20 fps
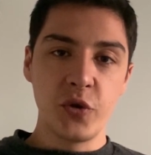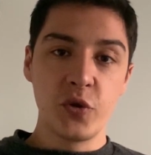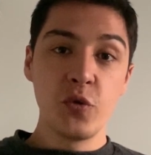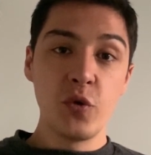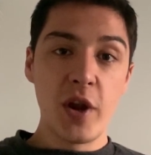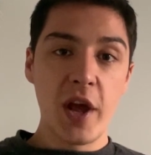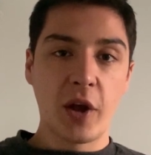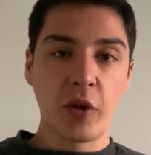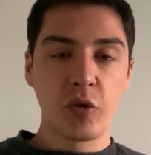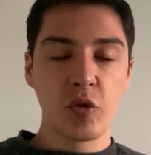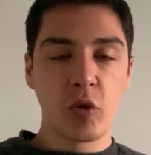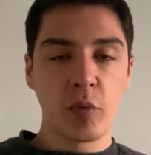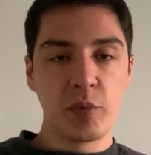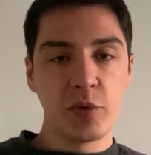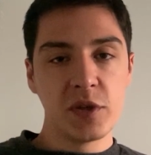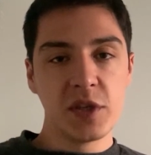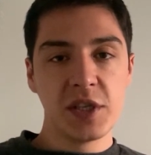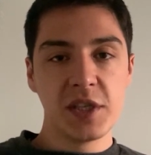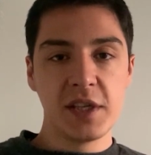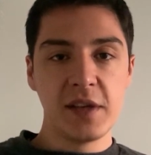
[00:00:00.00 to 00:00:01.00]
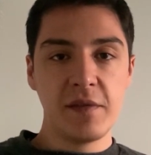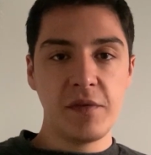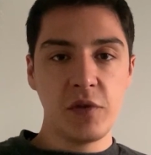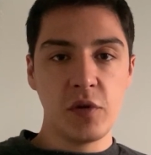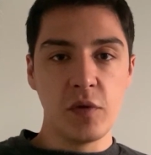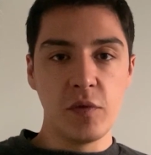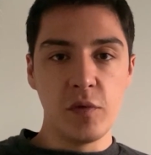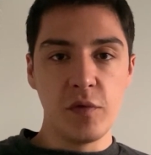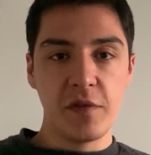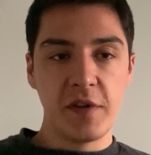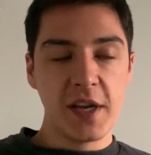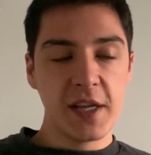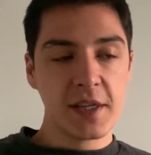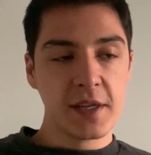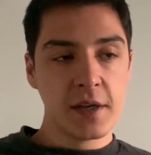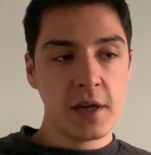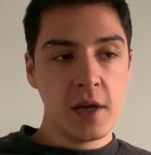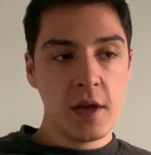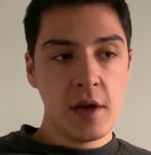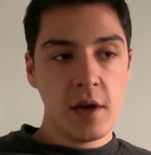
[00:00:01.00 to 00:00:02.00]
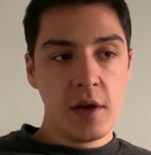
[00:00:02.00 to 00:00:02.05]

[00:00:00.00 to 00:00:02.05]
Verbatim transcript: tous les retours positifs que vous faites